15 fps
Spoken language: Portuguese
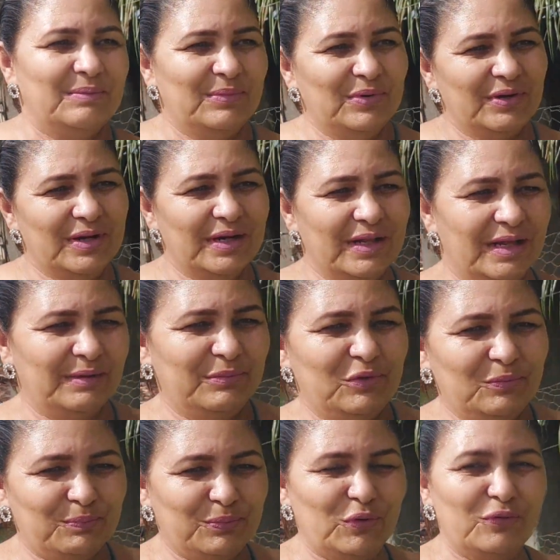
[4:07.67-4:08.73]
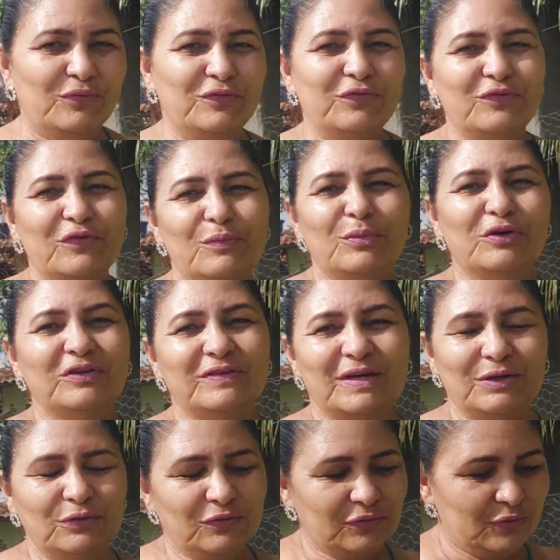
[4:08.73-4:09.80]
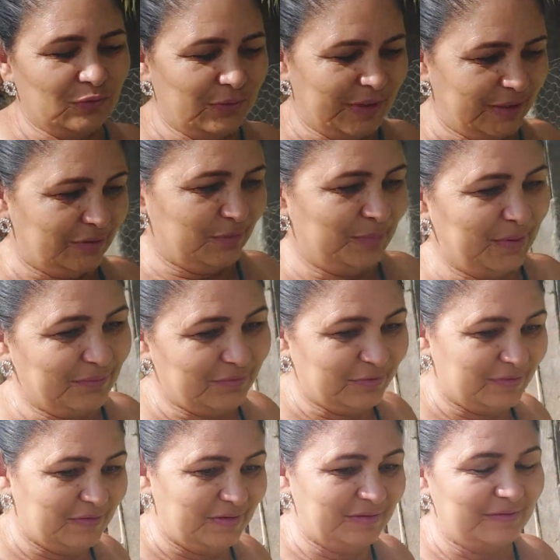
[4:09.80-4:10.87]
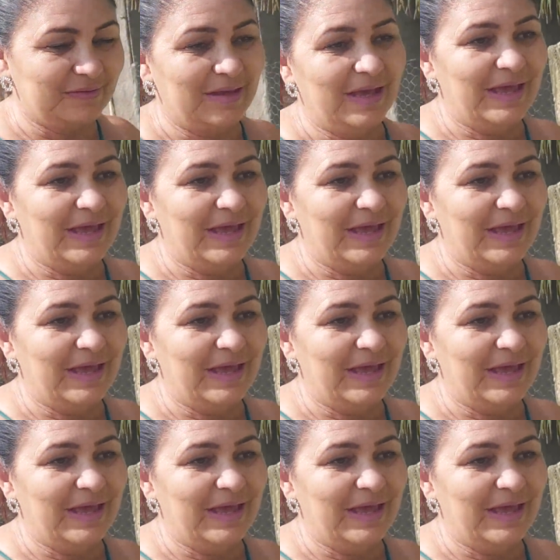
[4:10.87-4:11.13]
Bora lá, meu povo. Vou mostrar os coentos para vocês.